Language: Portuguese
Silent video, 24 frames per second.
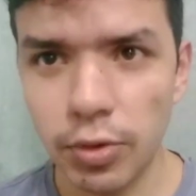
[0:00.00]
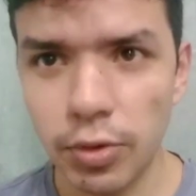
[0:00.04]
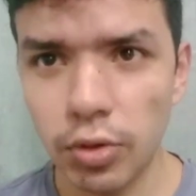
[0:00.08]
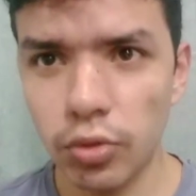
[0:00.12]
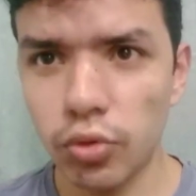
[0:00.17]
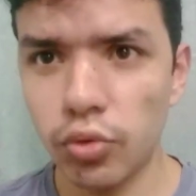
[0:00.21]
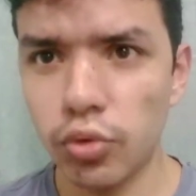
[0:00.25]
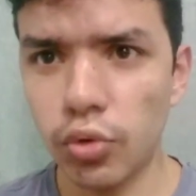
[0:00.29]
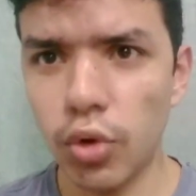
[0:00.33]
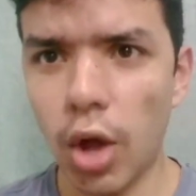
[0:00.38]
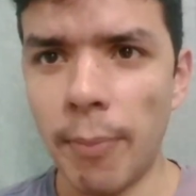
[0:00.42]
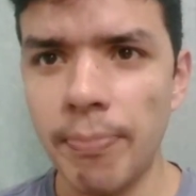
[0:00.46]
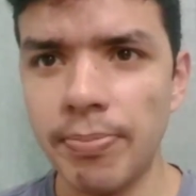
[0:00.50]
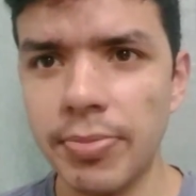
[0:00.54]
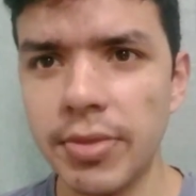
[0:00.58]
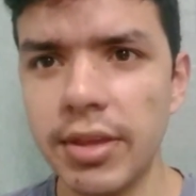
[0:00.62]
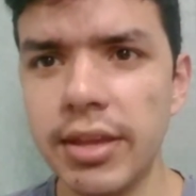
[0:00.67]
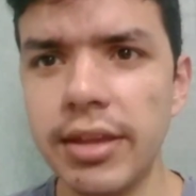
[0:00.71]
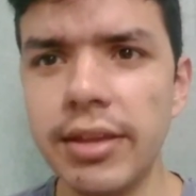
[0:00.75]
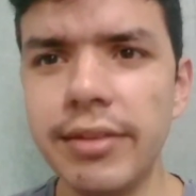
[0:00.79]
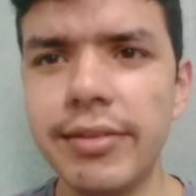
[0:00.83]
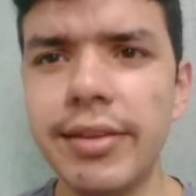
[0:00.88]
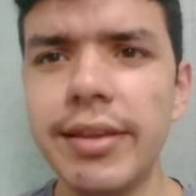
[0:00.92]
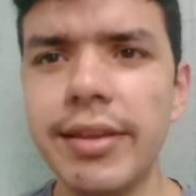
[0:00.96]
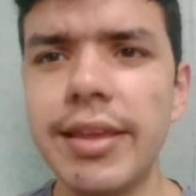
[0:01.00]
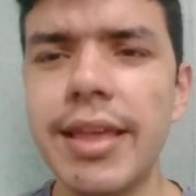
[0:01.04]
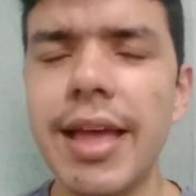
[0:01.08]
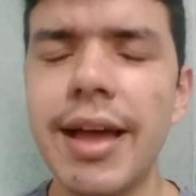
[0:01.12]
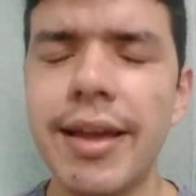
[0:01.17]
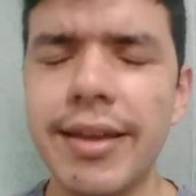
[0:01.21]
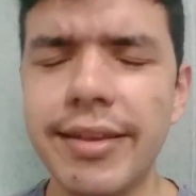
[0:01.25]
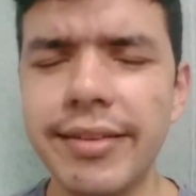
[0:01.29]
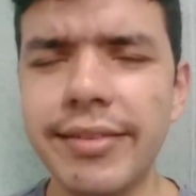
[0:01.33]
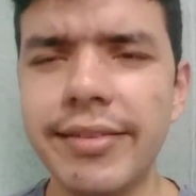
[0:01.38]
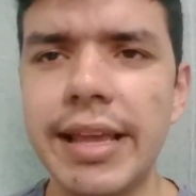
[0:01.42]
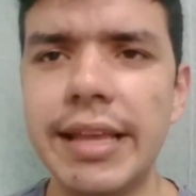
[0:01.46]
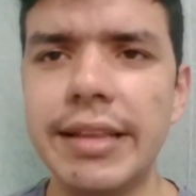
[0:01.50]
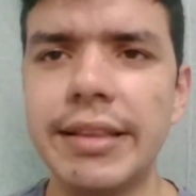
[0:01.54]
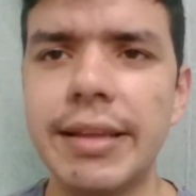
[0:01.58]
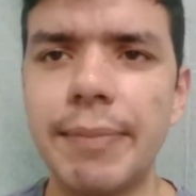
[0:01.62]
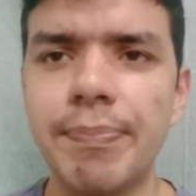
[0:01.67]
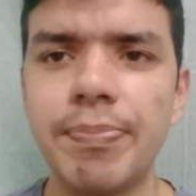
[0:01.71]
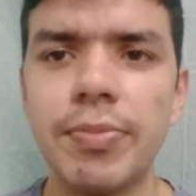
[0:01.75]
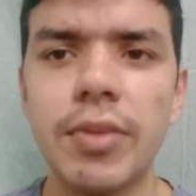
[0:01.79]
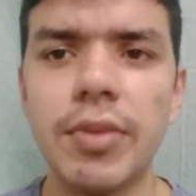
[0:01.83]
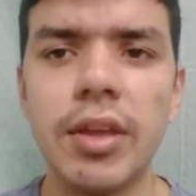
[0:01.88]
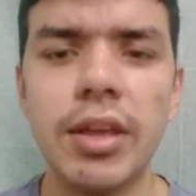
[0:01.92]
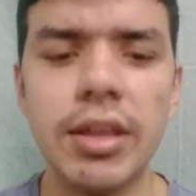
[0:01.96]
Só. E seguir a
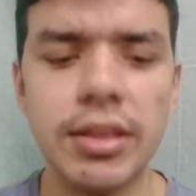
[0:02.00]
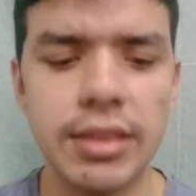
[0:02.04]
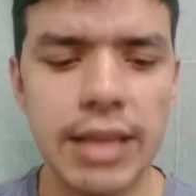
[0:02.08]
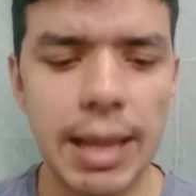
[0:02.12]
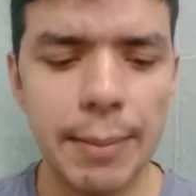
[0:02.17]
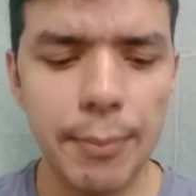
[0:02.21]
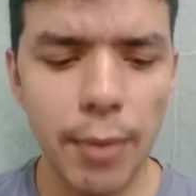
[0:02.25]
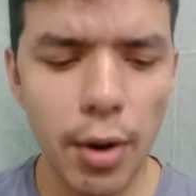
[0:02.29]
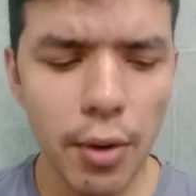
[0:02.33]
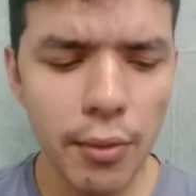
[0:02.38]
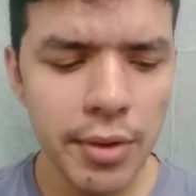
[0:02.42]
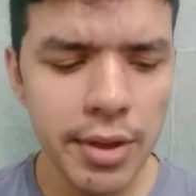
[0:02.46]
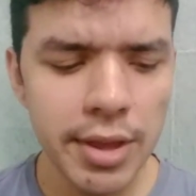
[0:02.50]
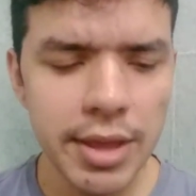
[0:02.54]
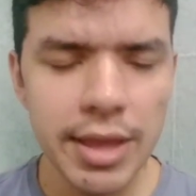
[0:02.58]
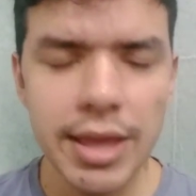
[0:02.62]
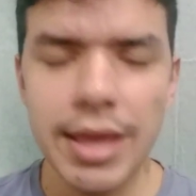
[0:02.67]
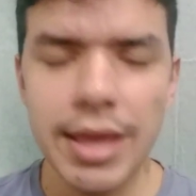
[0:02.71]
receita. Tá bom?